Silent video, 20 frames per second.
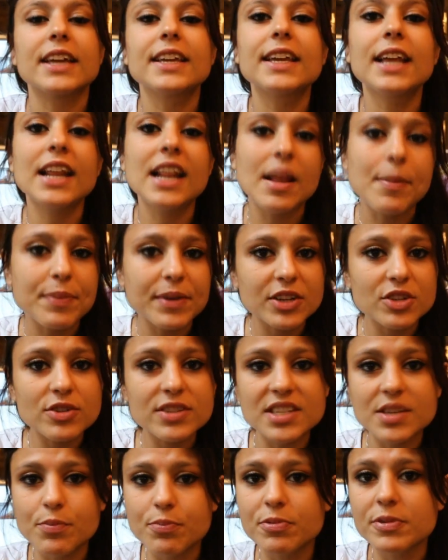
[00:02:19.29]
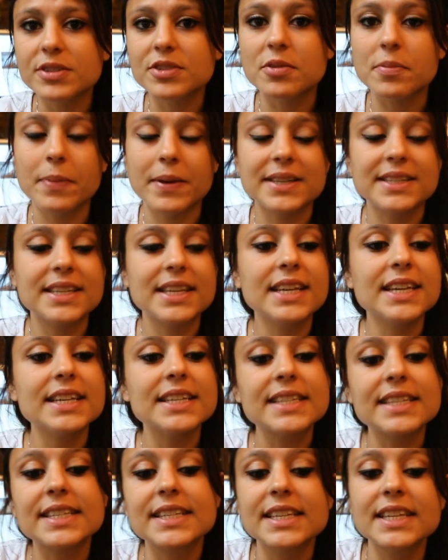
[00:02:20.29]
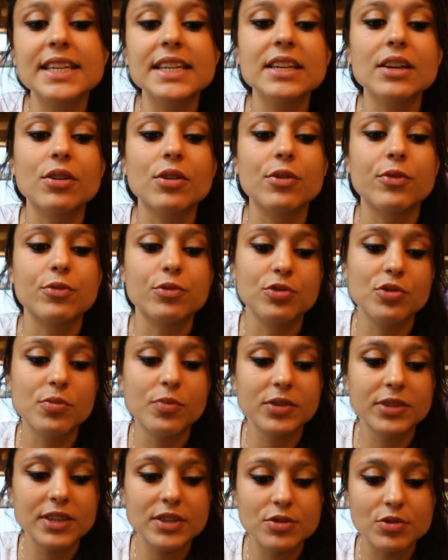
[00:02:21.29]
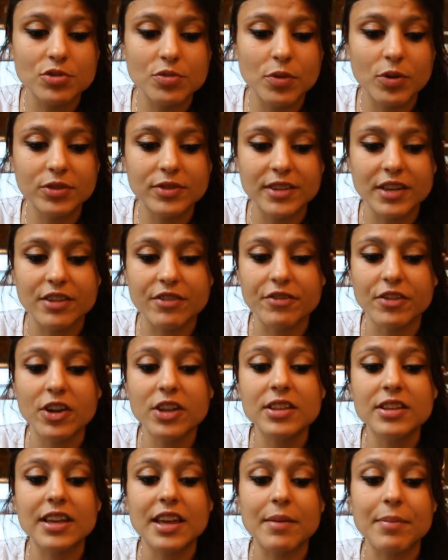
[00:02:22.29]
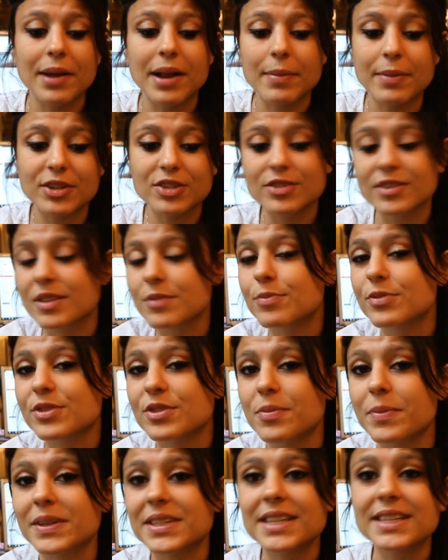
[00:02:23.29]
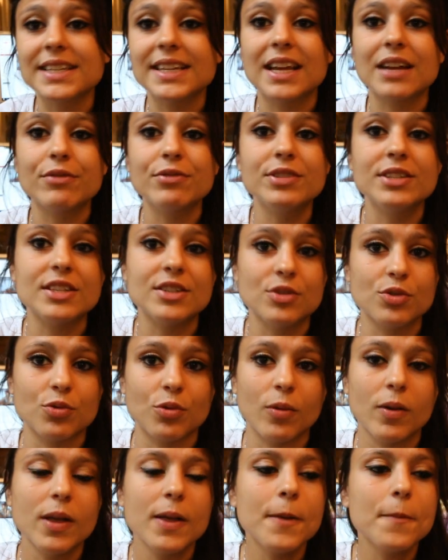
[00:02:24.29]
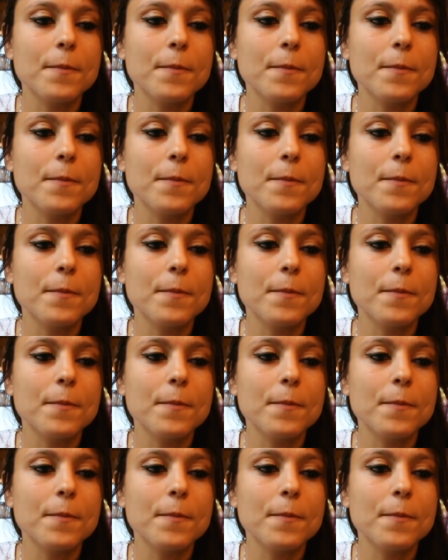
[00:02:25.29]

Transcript: Quelle est la pire chose qui puisse se passer si euh, vous demandez son numéro de téléphone Et eh bien la pire chose qui puisse se passer, c'est qu'elle vous dise non.